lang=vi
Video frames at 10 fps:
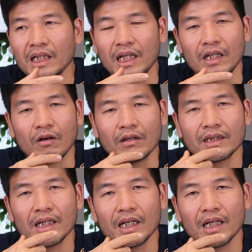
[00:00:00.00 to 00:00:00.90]
thì nó
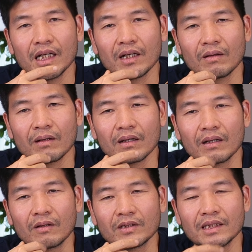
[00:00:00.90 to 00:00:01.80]
sẽ
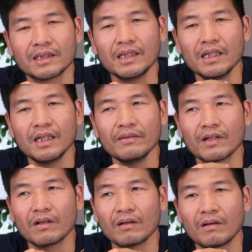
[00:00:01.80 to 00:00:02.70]
nó sẽ dính lưỡi
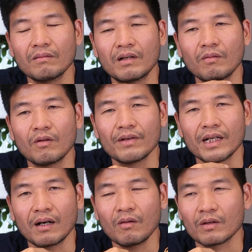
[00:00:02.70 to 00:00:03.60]
và nó không không có vị
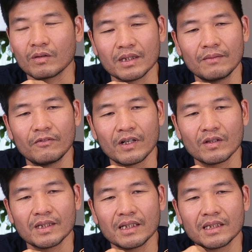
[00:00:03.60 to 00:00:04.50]
đắng ngọt của sâm, và
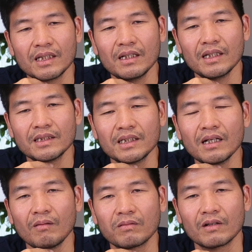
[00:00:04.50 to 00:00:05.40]
nó sẽ dính lưỡi dính
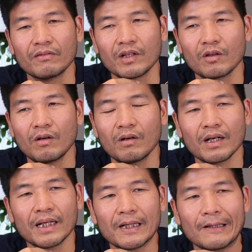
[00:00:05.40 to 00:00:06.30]
họng vì nó có
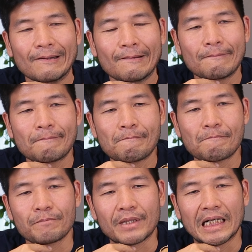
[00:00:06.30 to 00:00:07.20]
cái
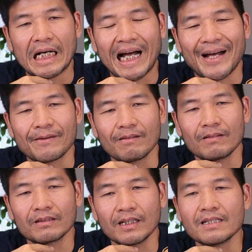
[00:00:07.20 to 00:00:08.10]
à, nó
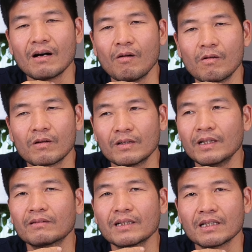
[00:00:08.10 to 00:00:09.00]
có tinh dầu, nó
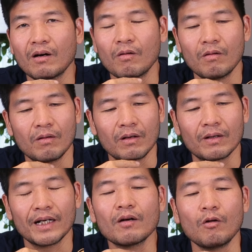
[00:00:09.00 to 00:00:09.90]
nhiều tinh dầu,
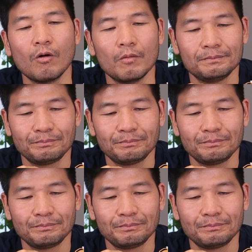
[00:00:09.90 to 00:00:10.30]
nó khé cổ.